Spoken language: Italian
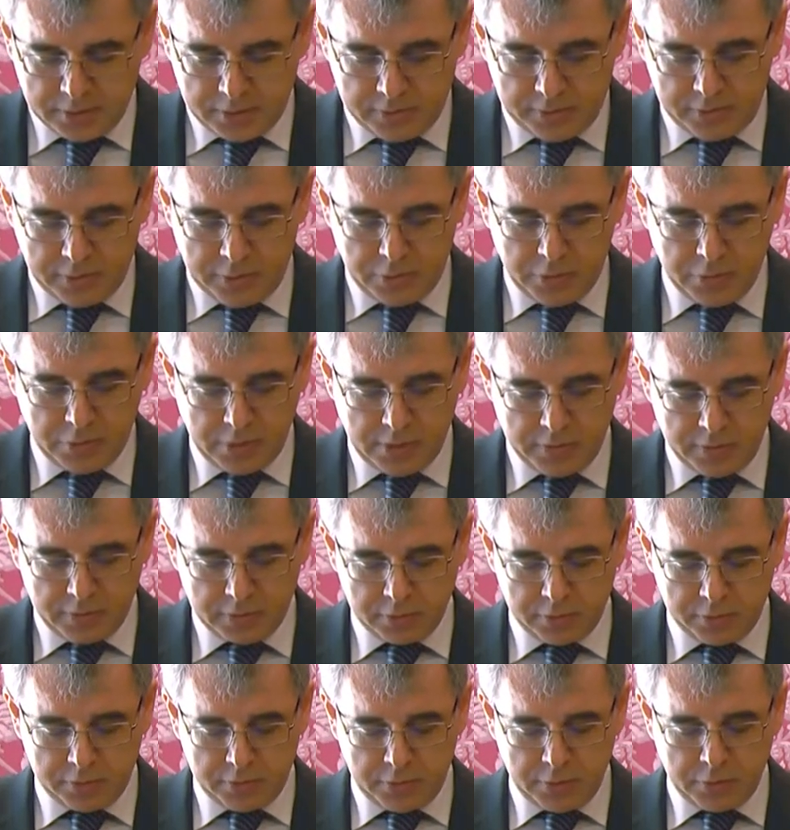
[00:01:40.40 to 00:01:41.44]
Si chiudeva
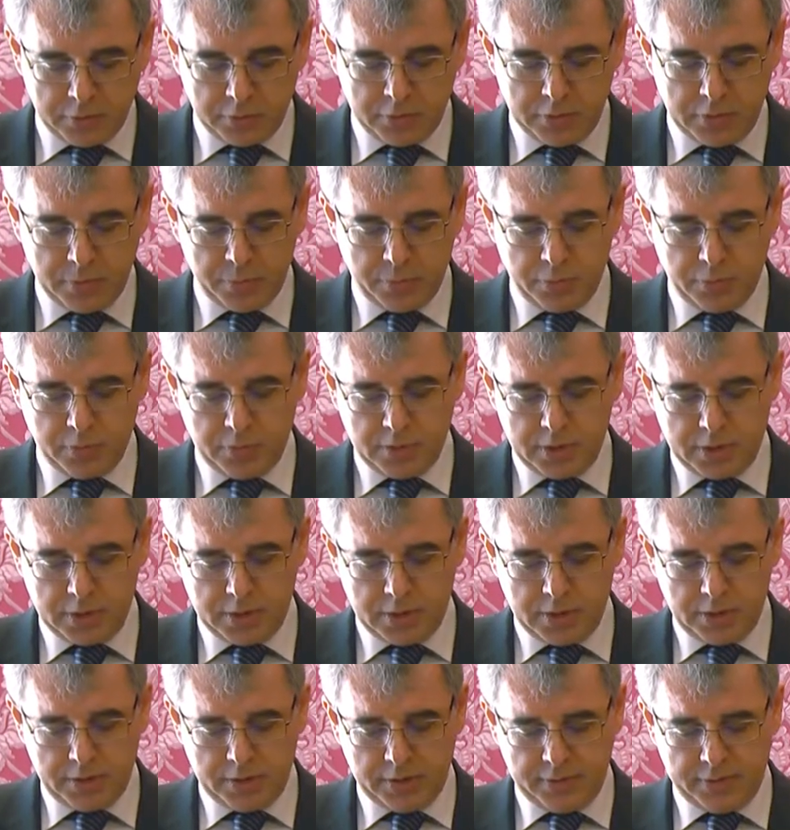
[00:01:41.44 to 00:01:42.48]
così
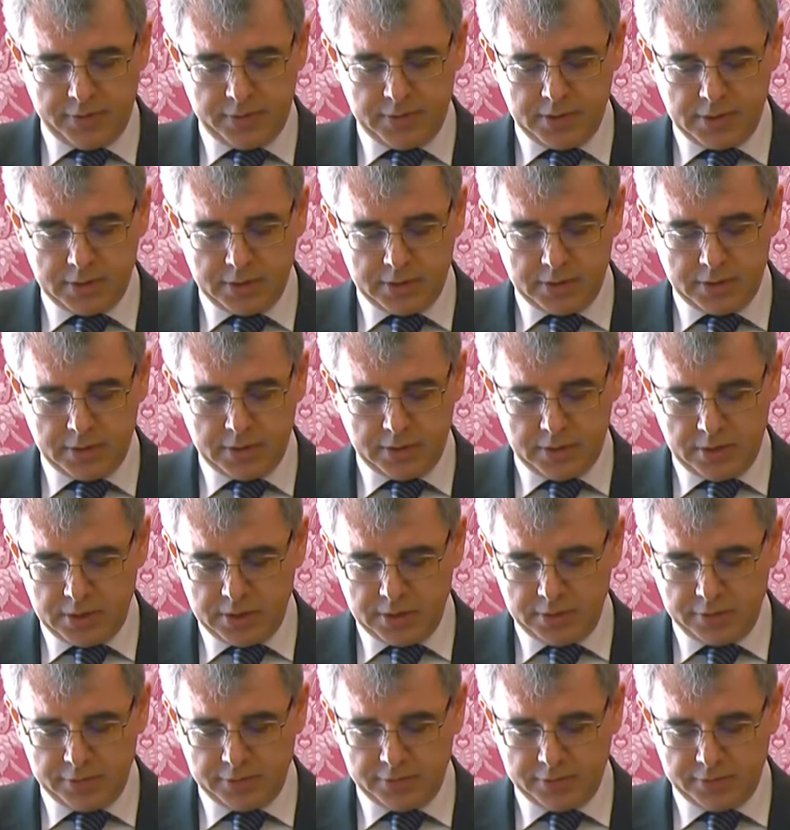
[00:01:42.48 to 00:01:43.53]
un'epoca iniziata negli
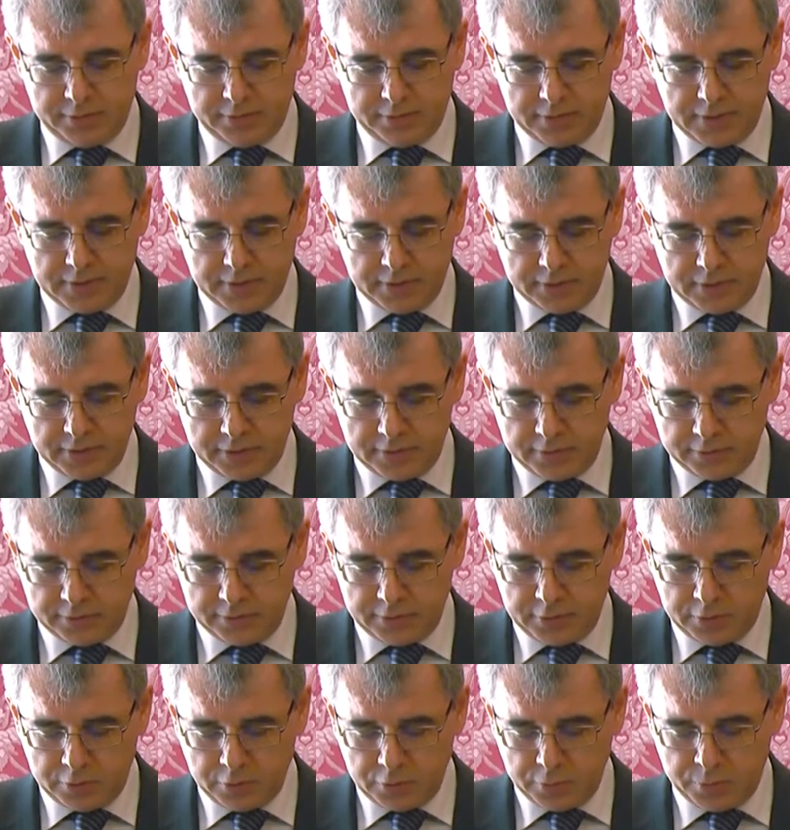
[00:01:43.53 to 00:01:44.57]
anni 60 del
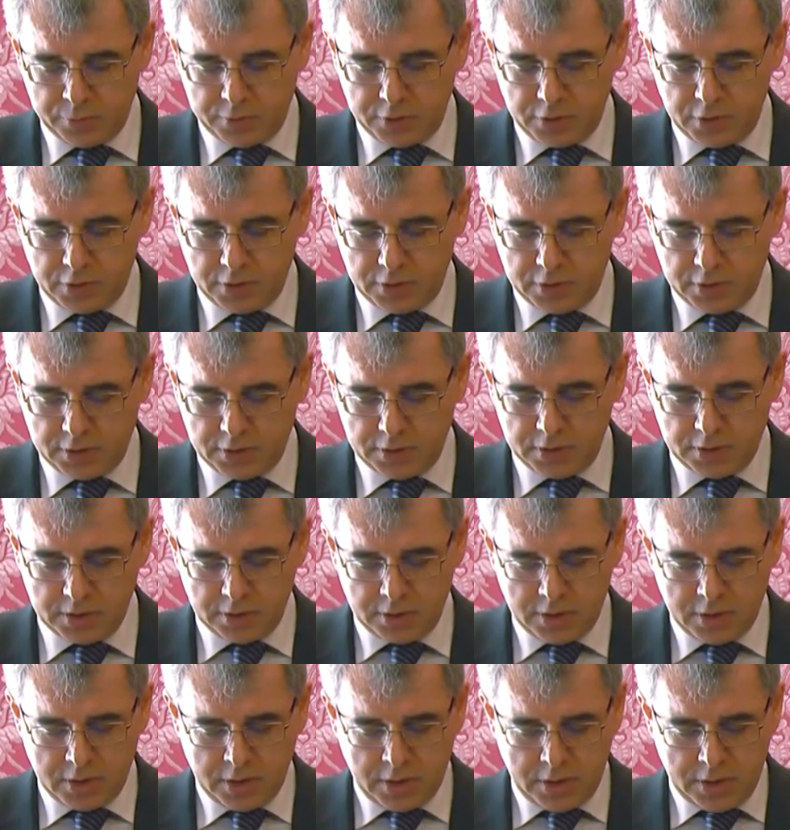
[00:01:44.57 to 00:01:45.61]
secolo
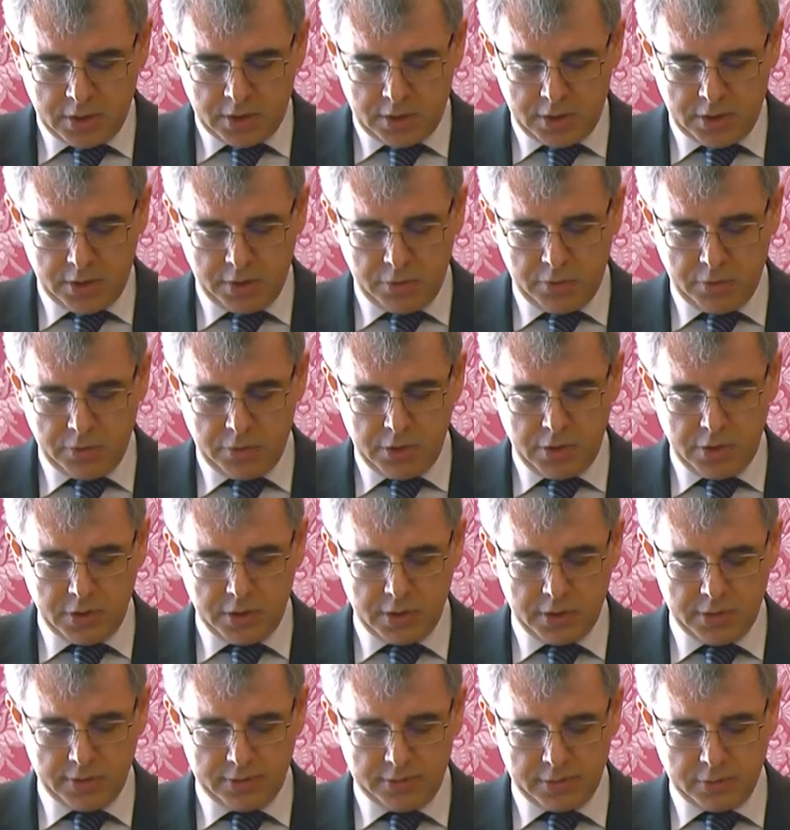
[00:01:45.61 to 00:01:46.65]
precedente in
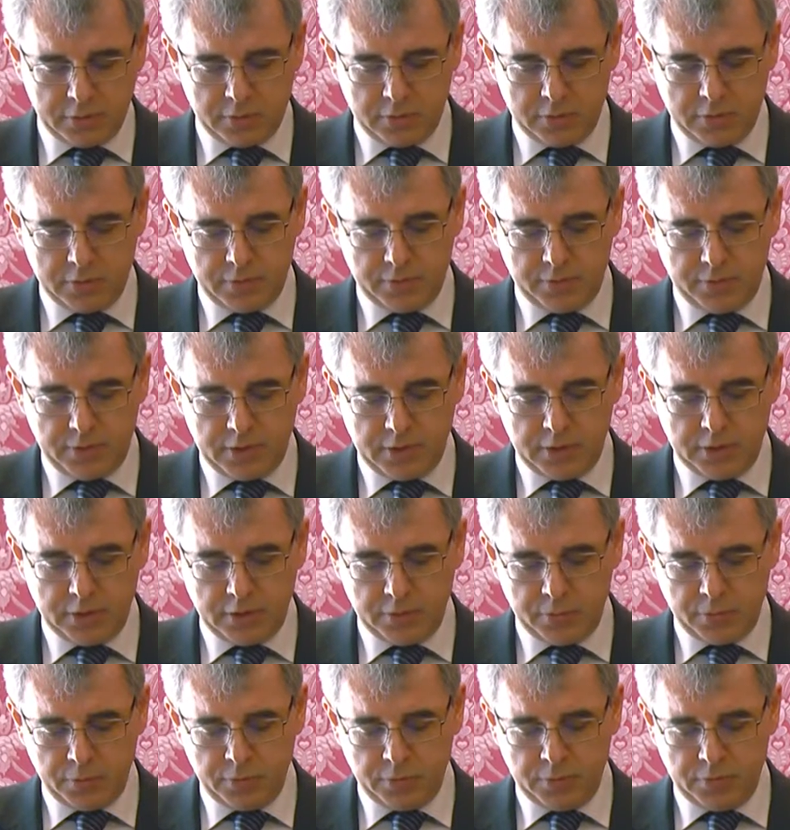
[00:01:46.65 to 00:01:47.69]
coincidenza con la fine
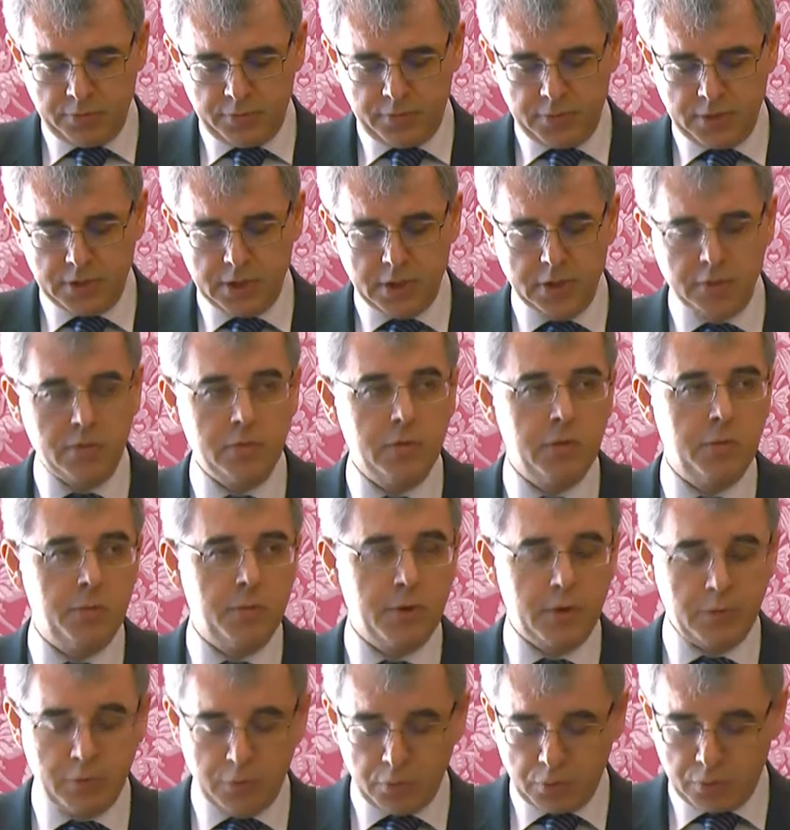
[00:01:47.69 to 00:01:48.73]
del pontificato di
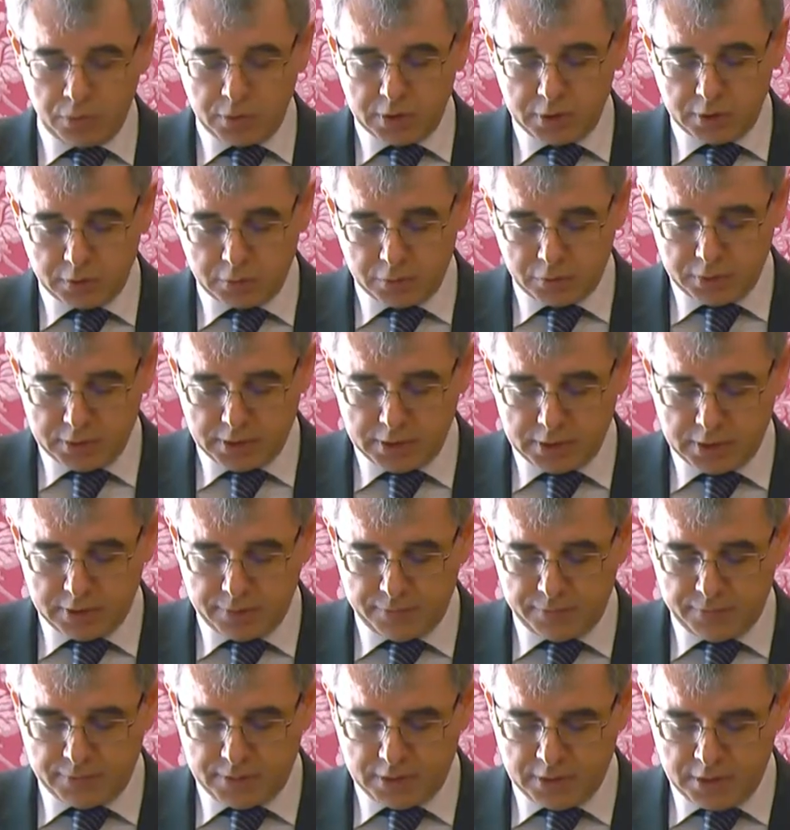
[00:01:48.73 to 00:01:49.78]
Paolo IV
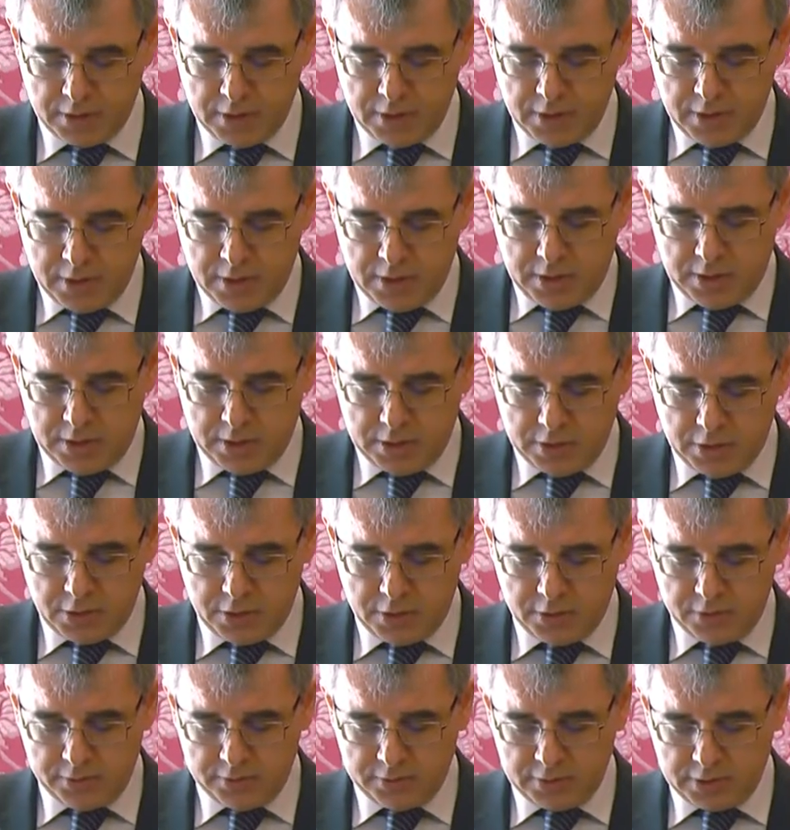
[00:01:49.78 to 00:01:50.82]
Carafa e
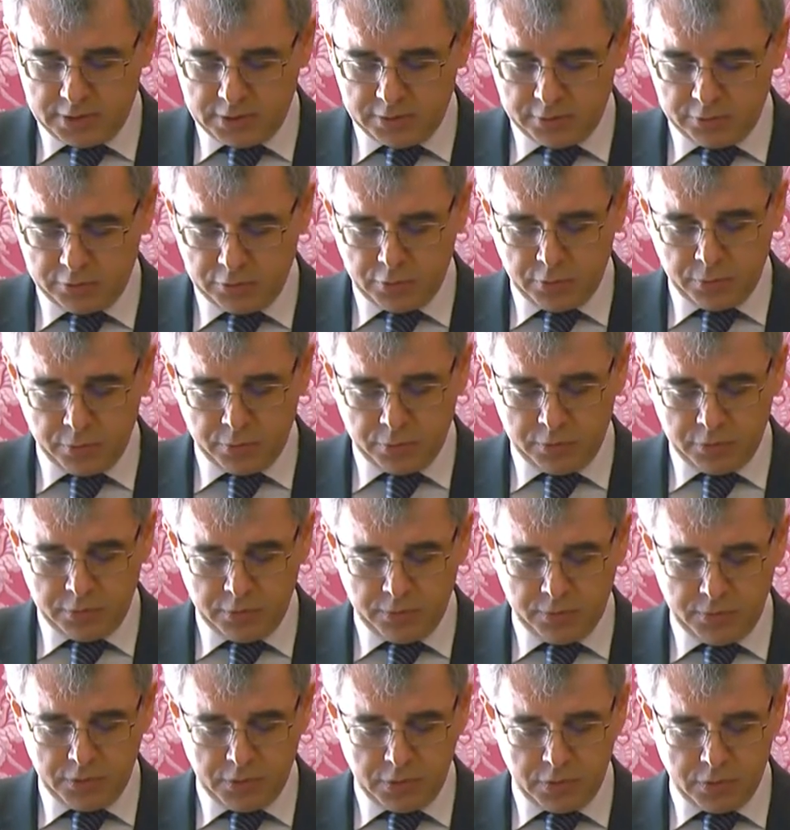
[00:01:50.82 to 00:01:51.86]
l'ascesa al soglio
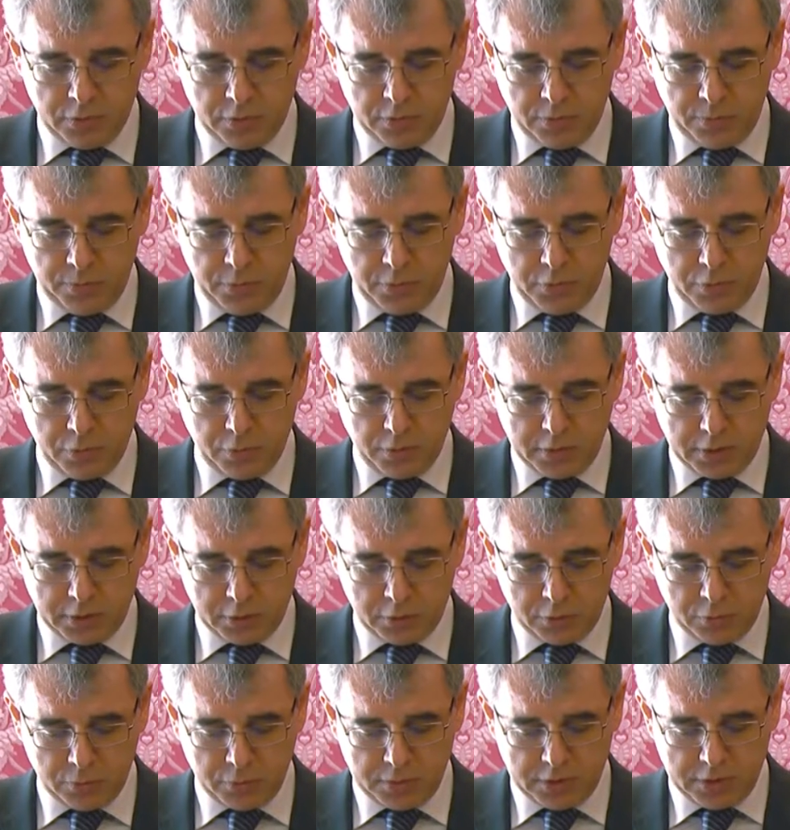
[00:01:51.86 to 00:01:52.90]
pontificio di Pio
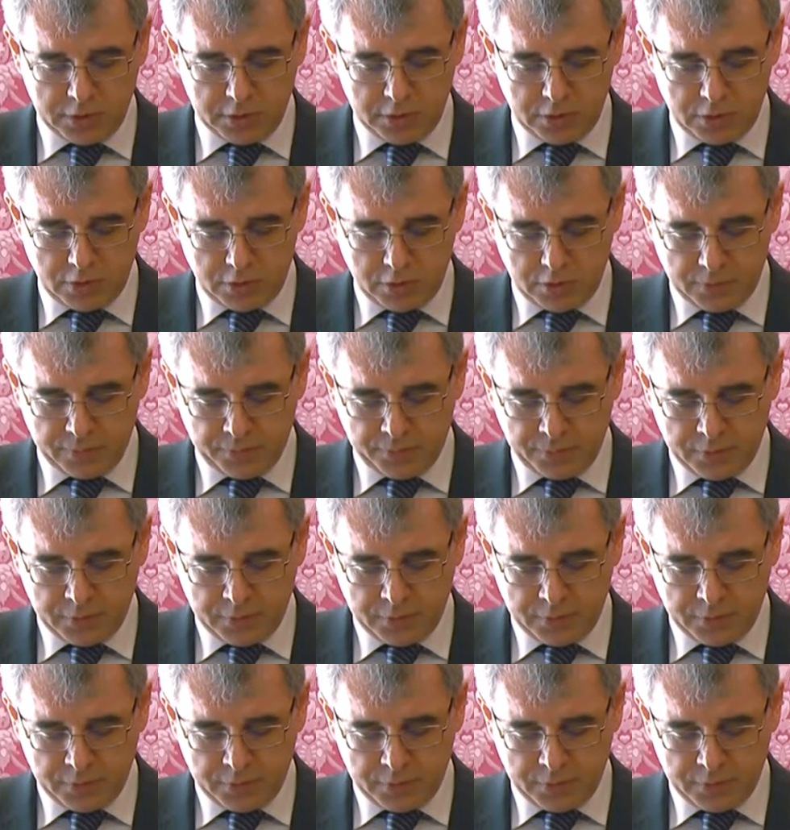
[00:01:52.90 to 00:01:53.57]
IV Medici,